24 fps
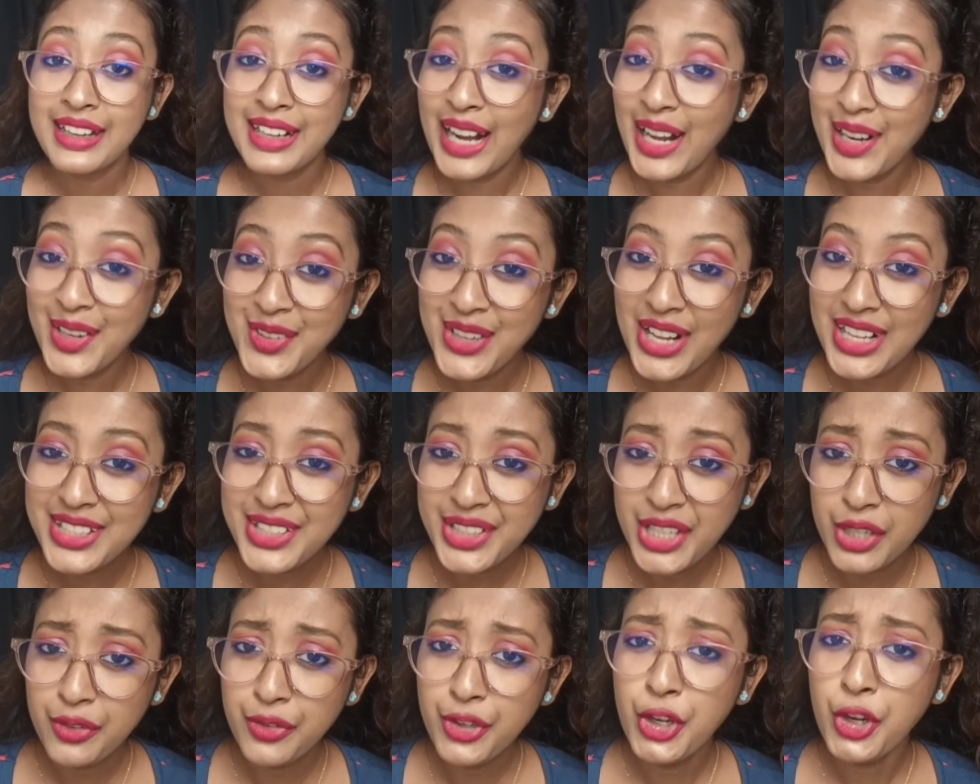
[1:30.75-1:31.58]
কারণ
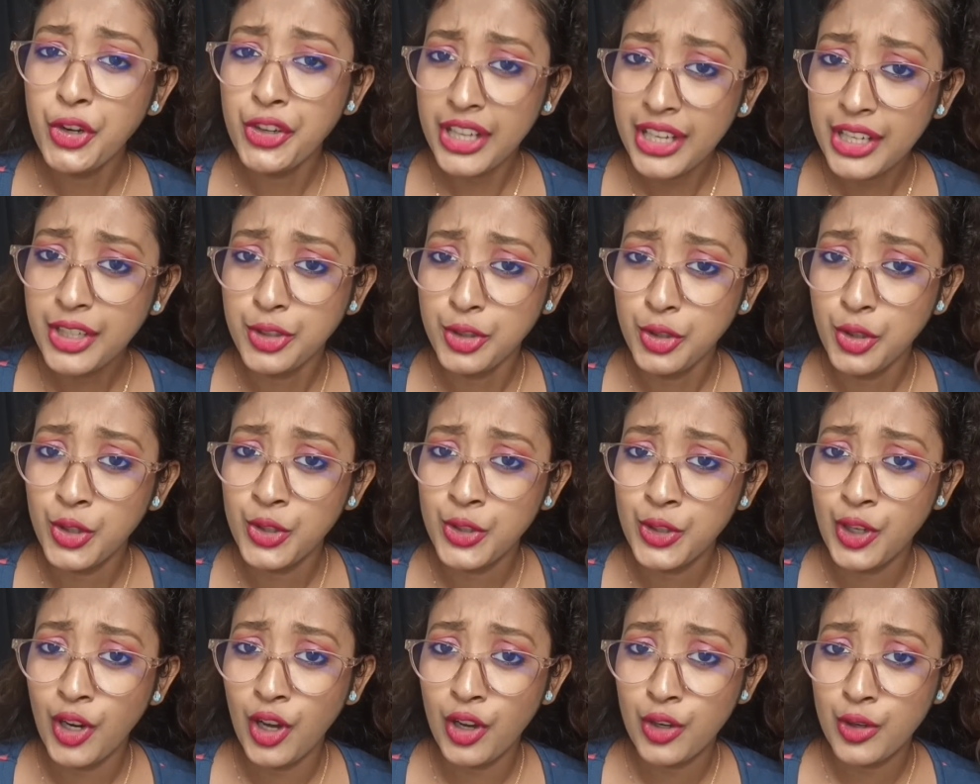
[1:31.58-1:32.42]
আজকের ভিডিওটা একটু
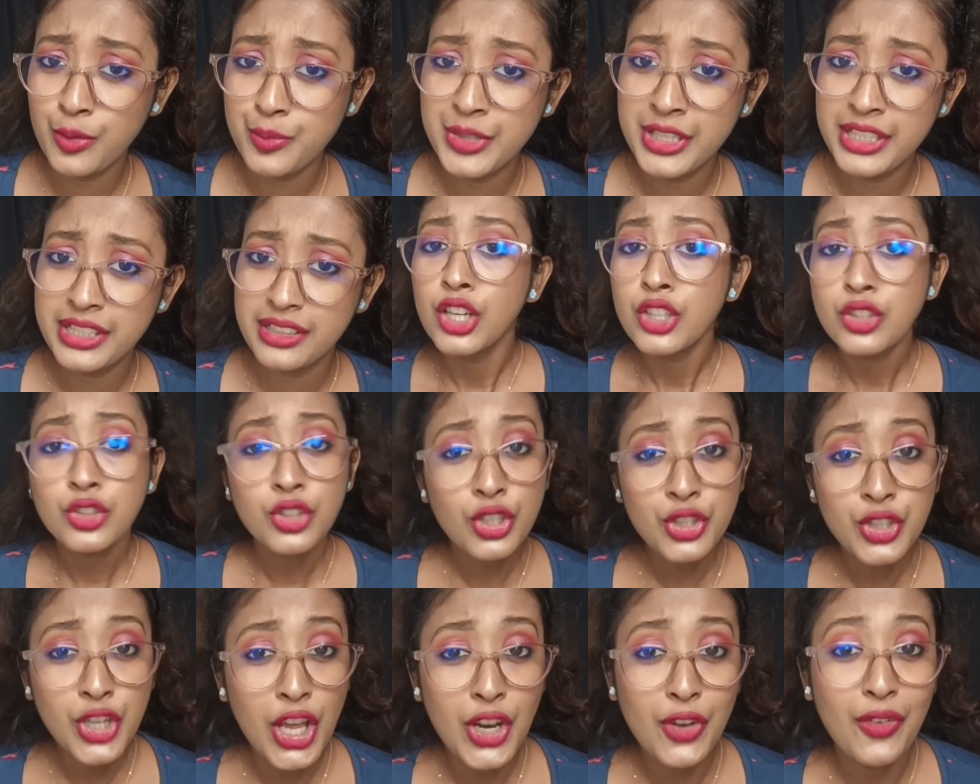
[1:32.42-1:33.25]
অন্য রকমের
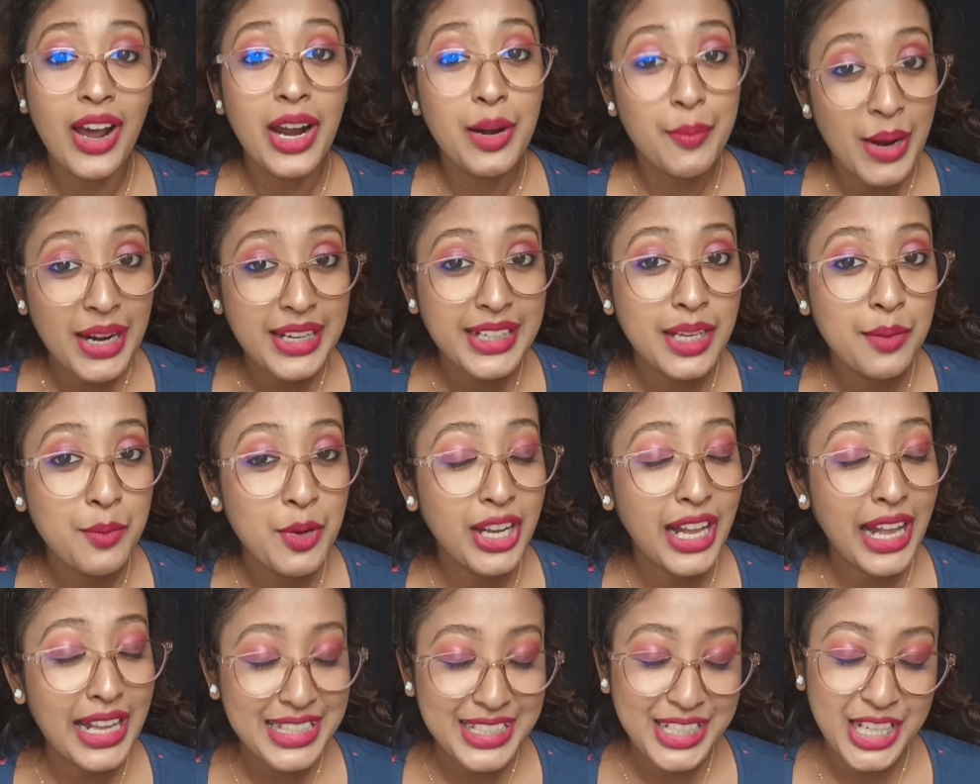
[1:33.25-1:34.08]
তো চলো আর
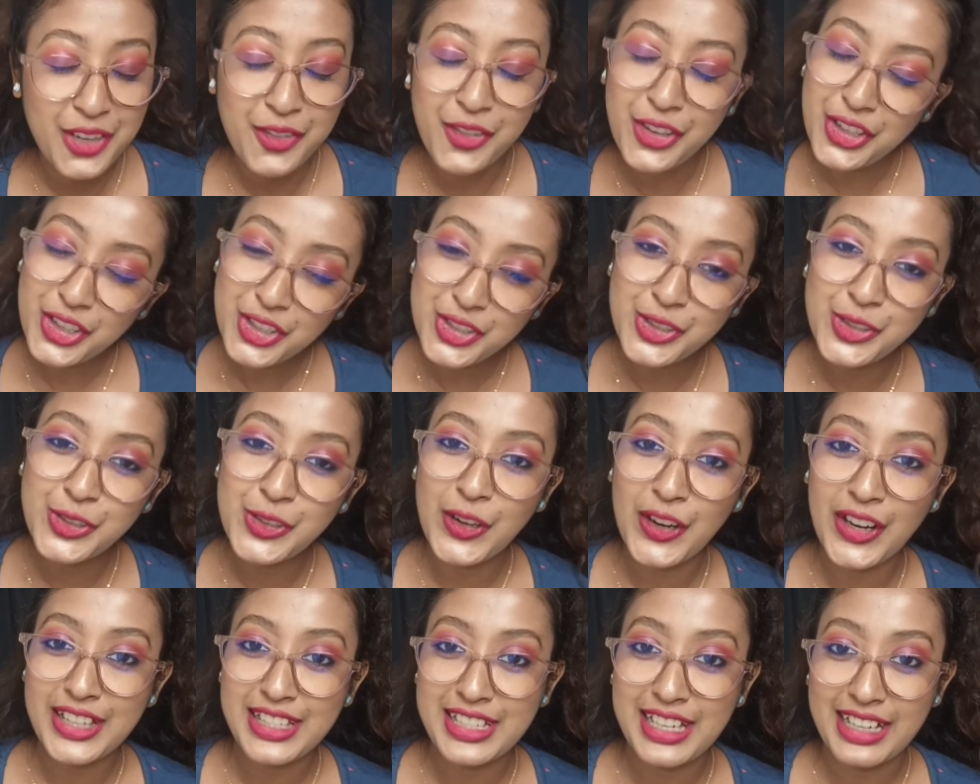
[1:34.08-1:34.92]
ভাটনামকে আজকের ভিডিও শুরু করা